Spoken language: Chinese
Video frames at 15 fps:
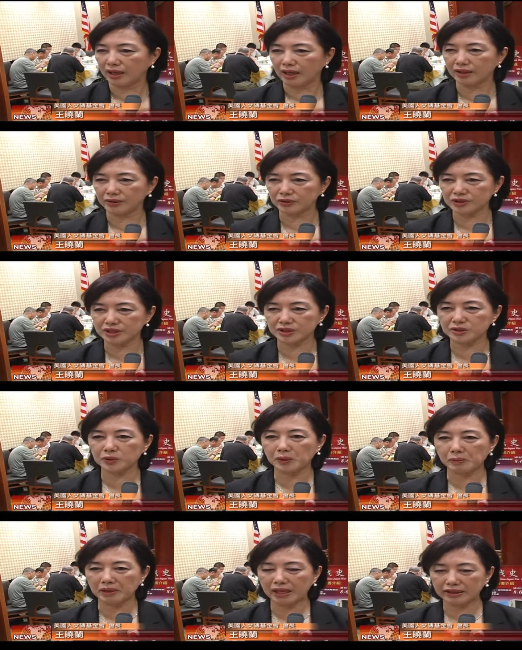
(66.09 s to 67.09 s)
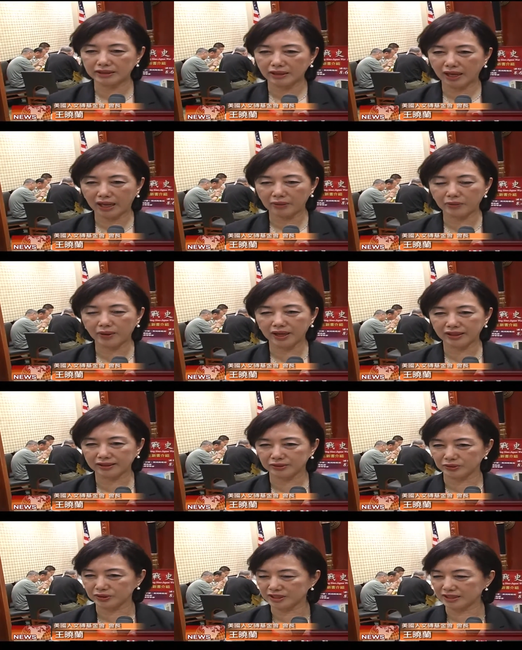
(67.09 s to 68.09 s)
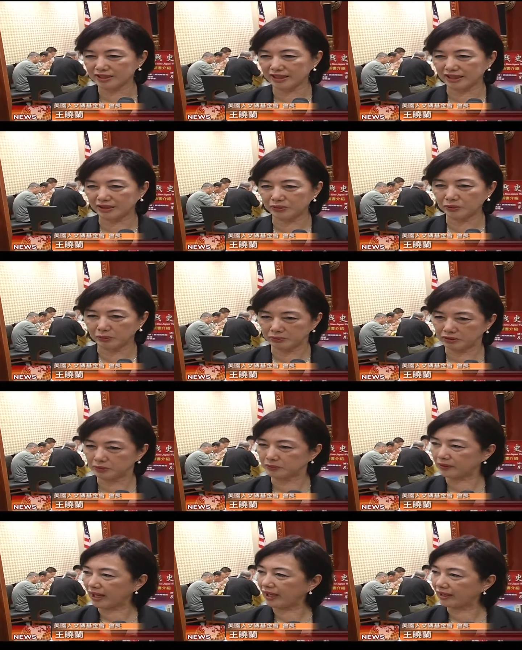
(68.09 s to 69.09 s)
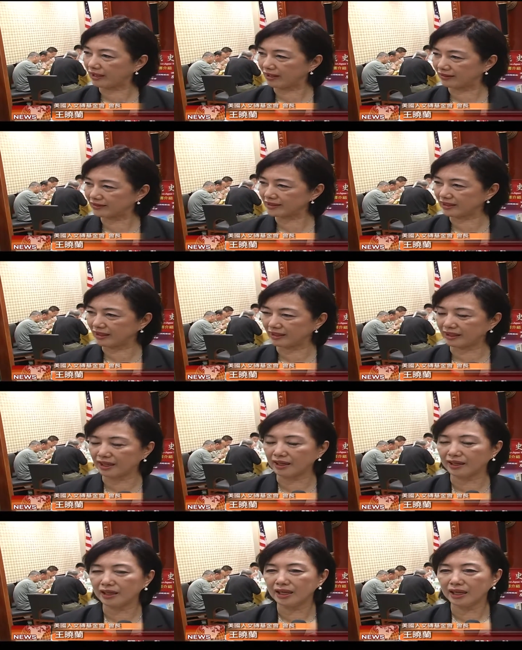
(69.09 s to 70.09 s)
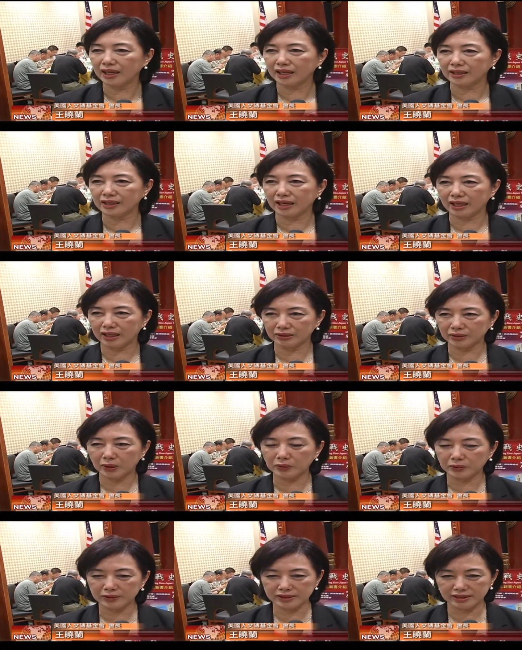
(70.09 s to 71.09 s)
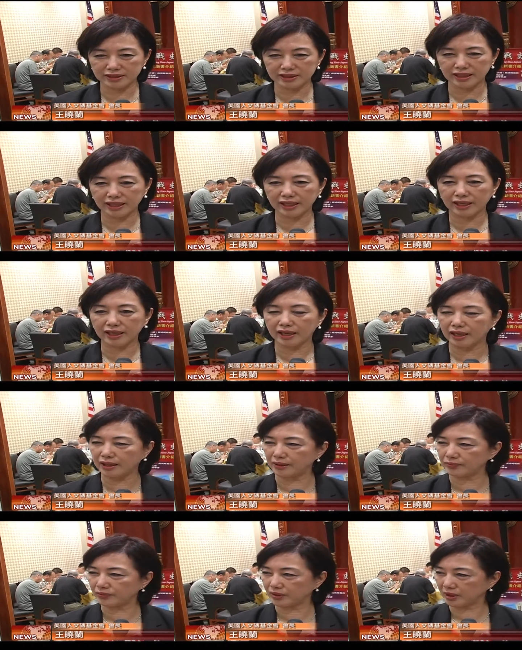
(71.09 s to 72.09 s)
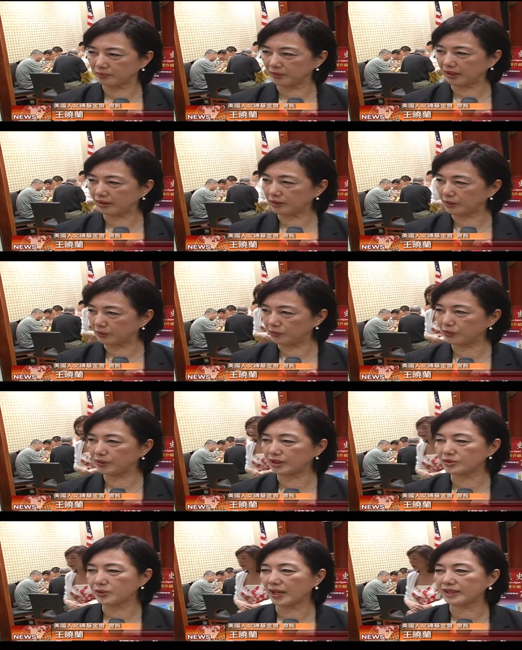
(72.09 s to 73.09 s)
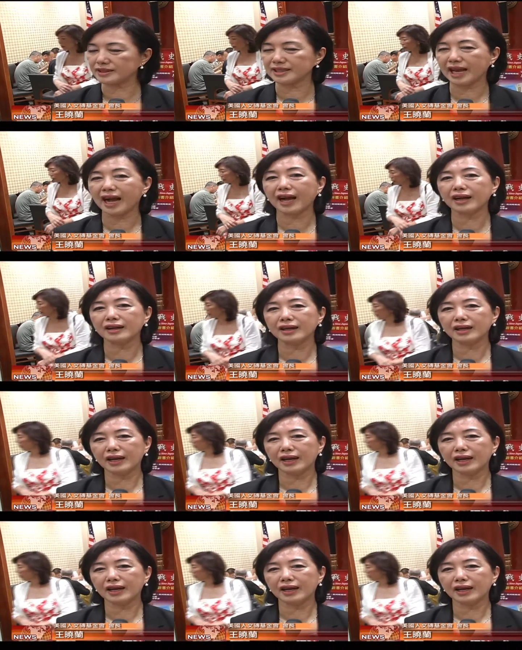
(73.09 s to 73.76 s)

啊，尤其是我们来到海外，很多事情我们都不太了解了。那透过这些呃特别领域的专家。